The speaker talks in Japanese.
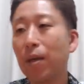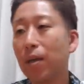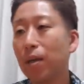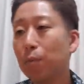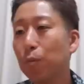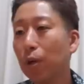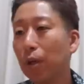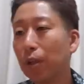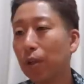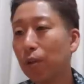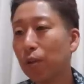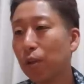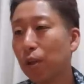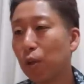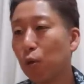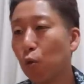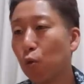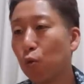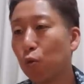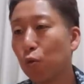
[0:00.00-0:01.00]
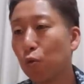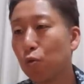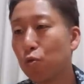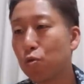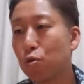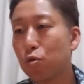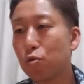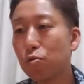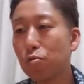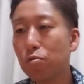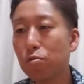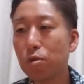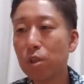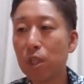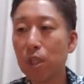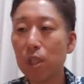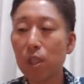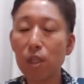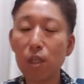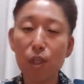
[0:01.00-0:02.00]
今はですね、夜の10
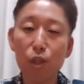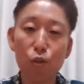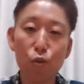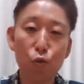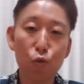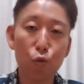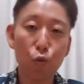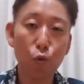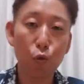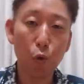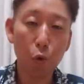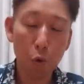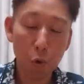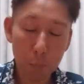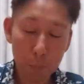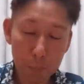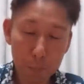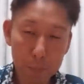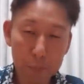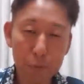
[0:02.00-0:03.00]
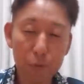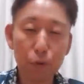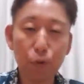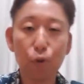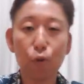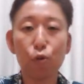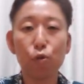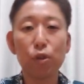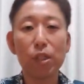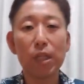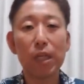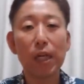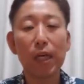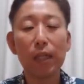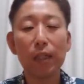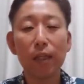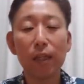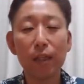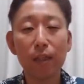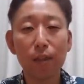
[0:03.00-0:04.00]
時26分という時
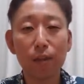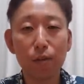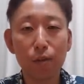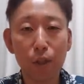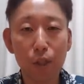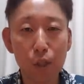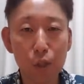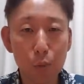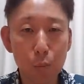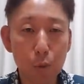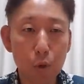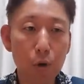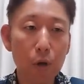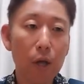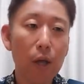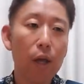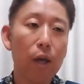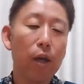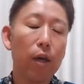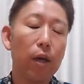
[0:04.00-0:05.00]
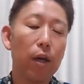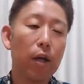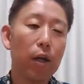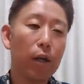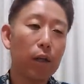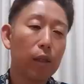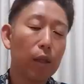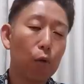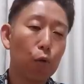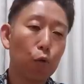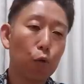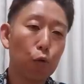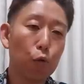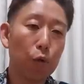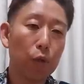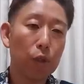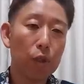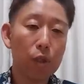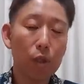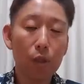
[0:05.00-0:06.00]
間なんですけれども、えー、ありがたいことに
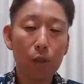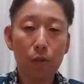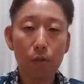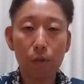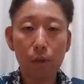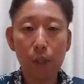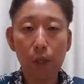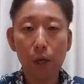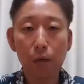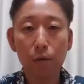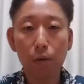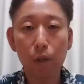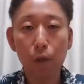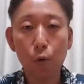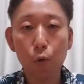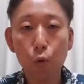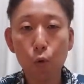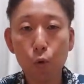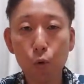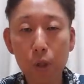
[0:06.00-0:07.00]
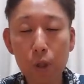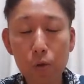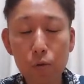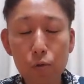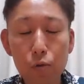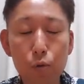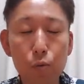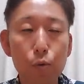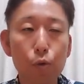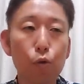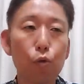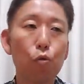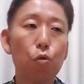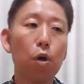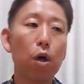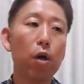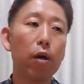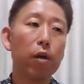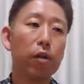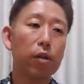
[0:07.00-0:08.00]
私がですね、たくさんこうね、YouTube に動
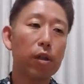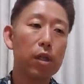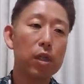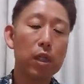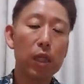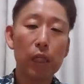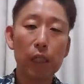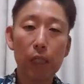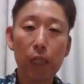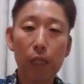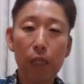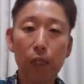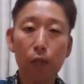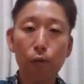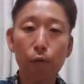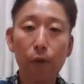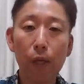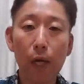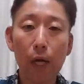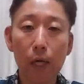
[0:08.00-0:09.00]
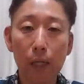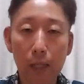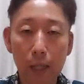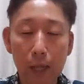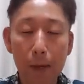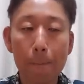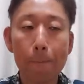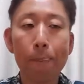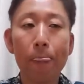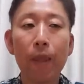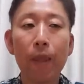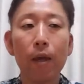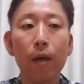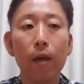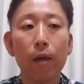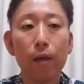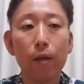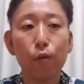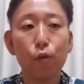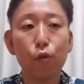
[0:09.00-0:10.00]
画を上げさせていただいている中で、
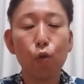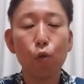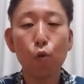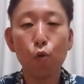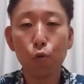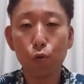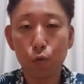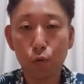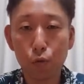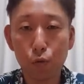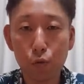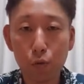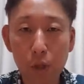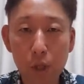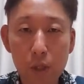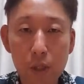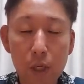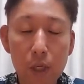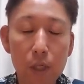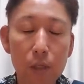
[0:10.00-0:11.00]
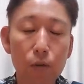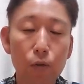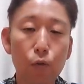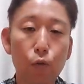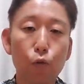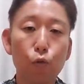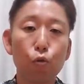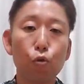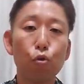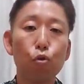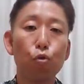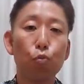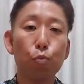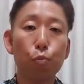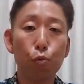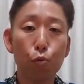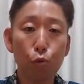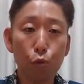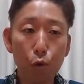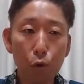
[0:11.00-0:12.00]
えー、STONES というね、ジャニーズの
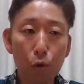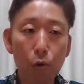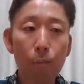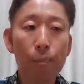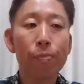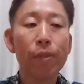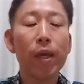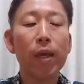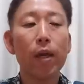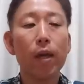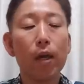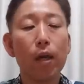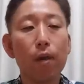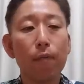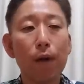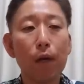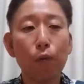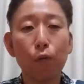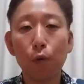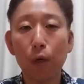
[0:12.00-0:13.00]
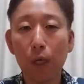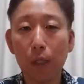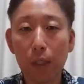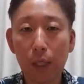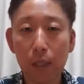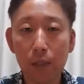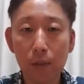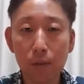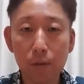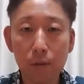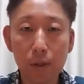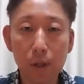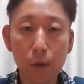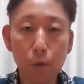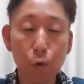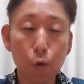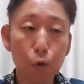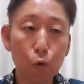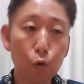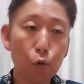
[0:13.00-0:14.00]
グループの、えー、ファンの方がです
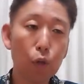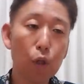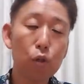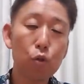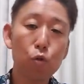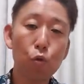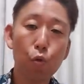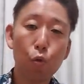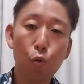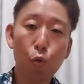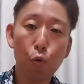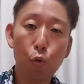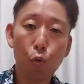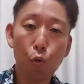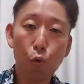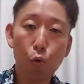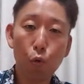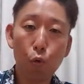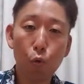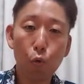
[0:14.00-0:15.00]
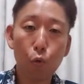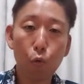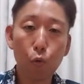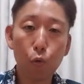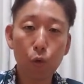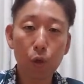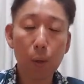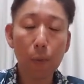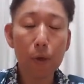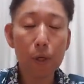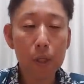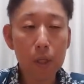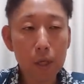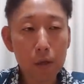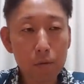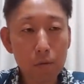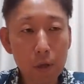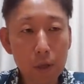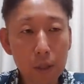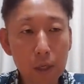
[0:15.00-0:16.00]
ね、こういろんな情報をこう、たまに
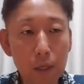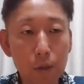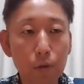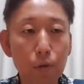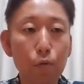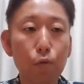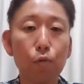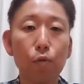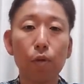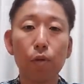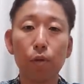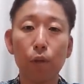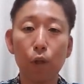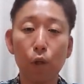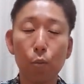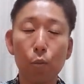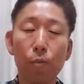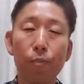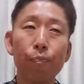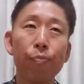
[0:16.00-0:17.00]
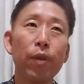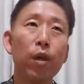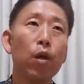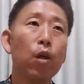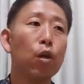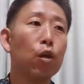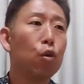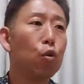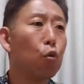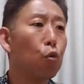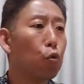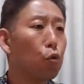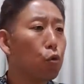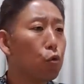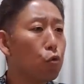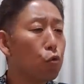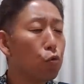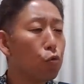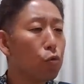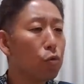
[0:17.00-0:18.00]
ね、くれたりするんですけども、今日の
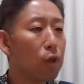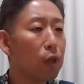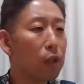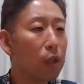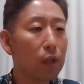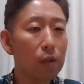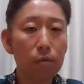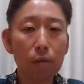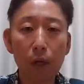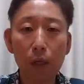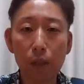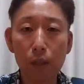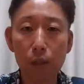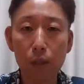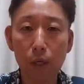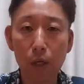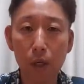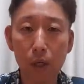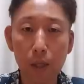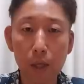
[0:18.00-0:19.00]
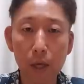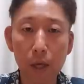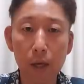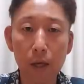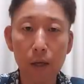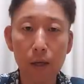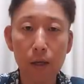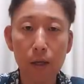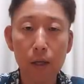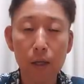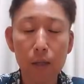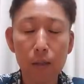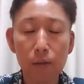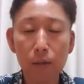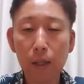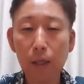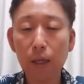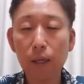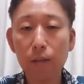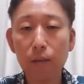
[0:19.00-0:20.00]
夕方ぐらいでしたかね、
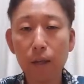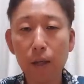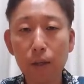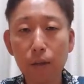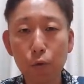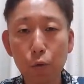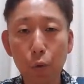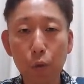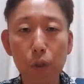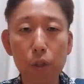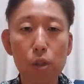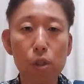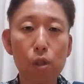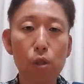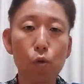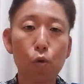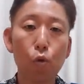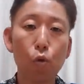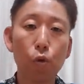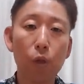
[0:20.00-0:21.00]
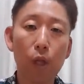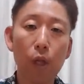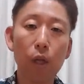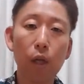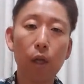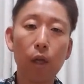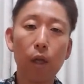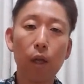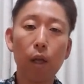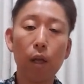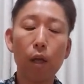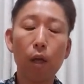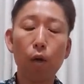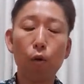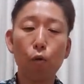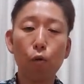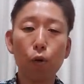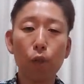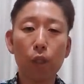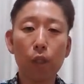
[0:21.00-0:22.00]
サイガさんと私にこうね、え連
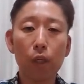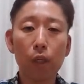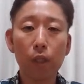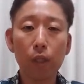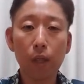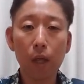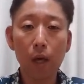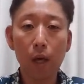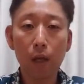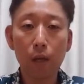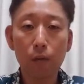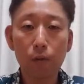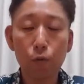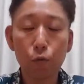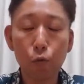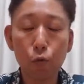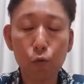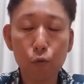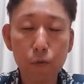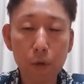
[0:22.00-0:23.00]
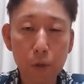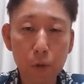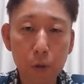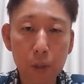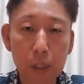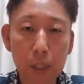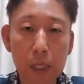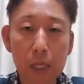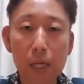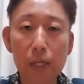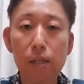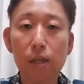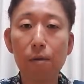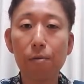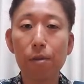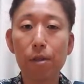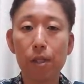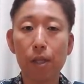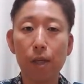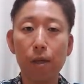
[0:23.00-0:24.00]
絡をいただいた SixTONES ファンの方がいらっしゃ
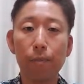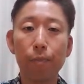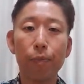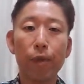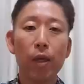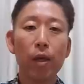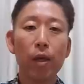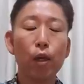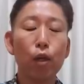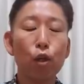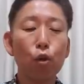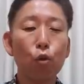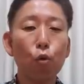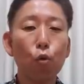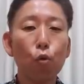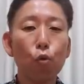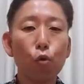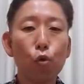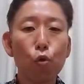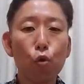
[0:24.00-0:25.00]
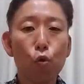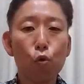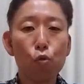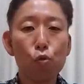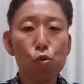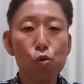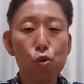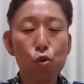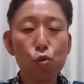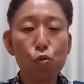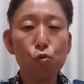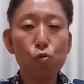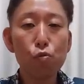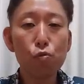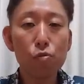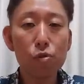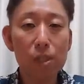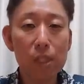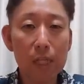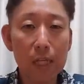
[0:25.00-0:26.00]
いまして、今日の夜
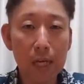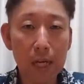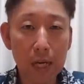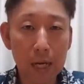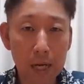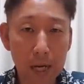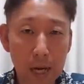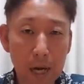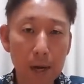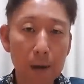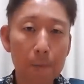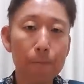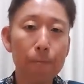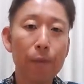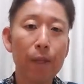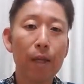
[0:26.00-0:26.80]
10時から、